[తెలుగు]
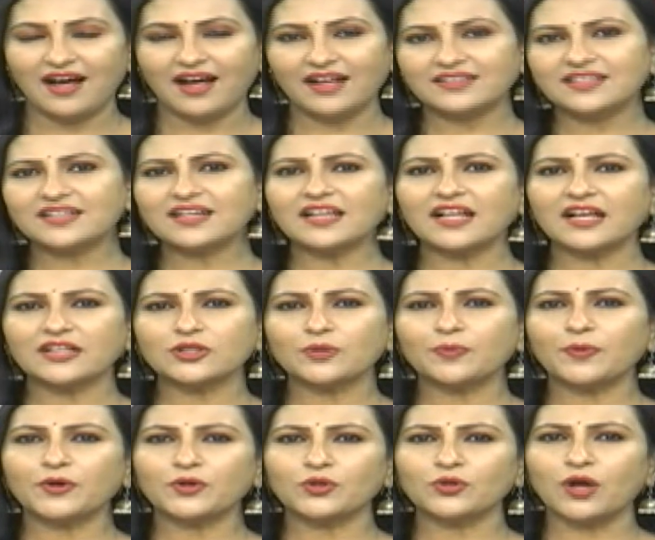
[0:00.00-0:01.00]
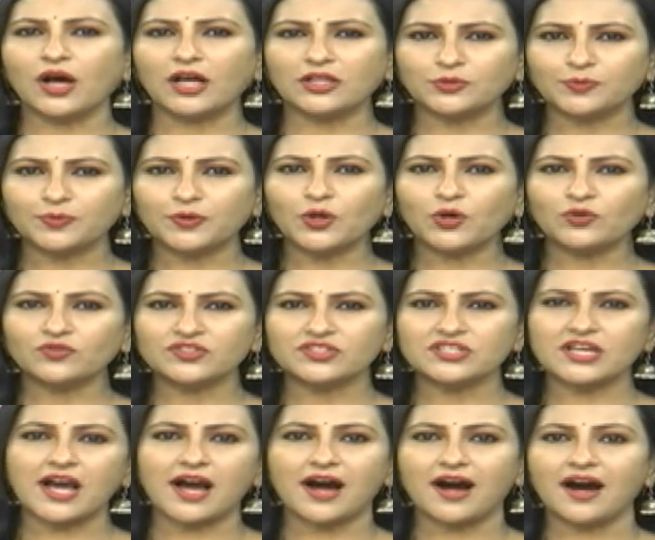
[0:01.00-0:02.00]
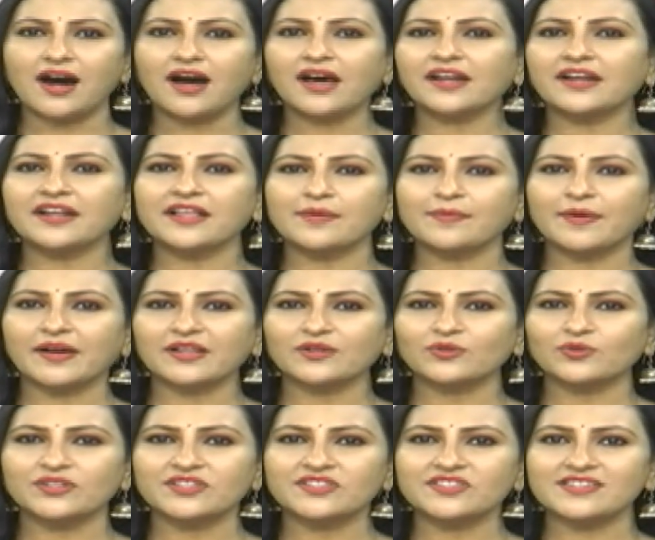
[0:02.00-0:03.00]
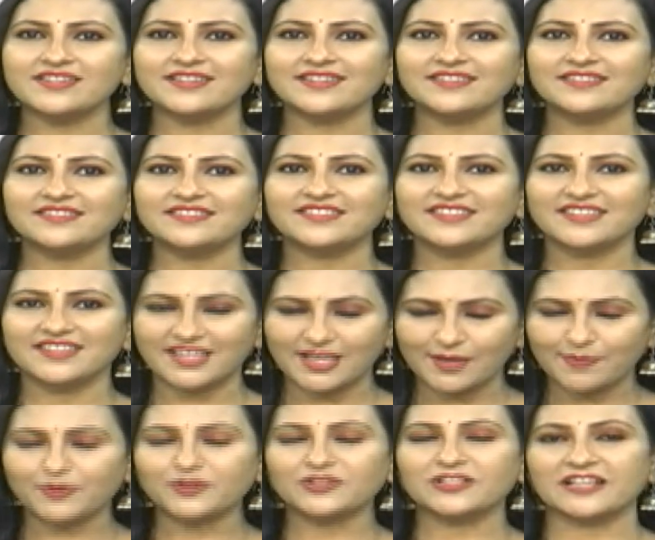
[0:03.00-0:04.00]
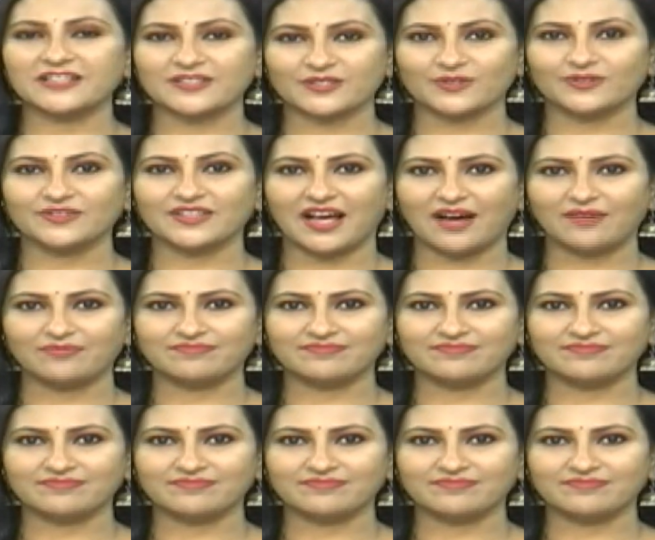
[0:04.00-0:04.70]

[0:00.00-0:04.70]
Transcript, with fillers: అధిక రక్తపోటును అదుపులో ఉంచే ఆహార నియమాల గురించి ఇప్పుడు తెలుసుకుందాం